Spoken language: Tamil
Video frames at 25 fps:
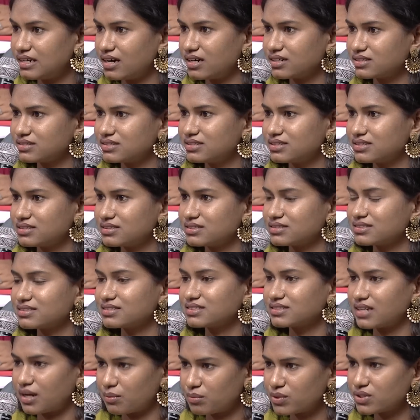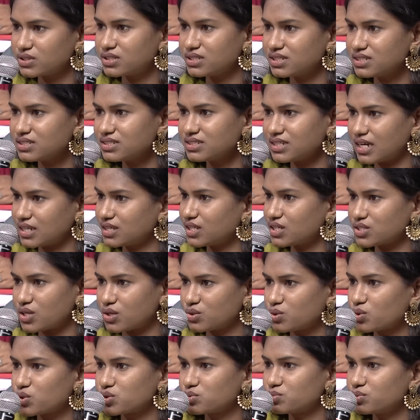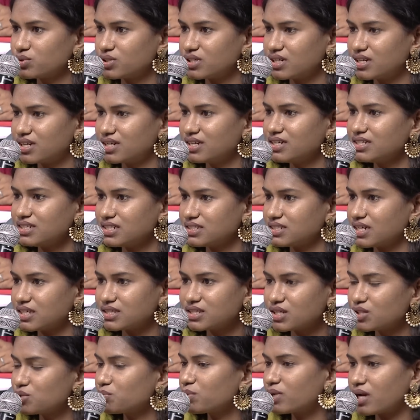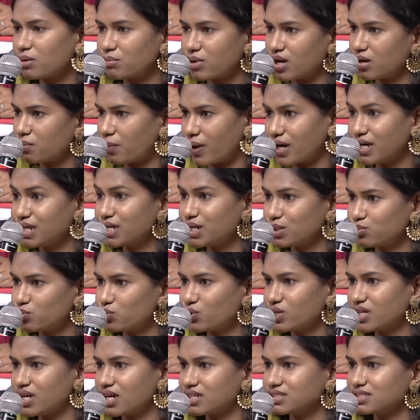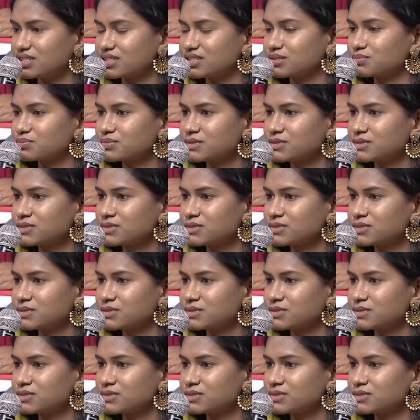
ஆகுது நம்மளுக்குன்னு எந்த சந்தோஷமும் இல்லை எந்த இதுவுமே நம்மளால் பண்ணிக்க முடியாது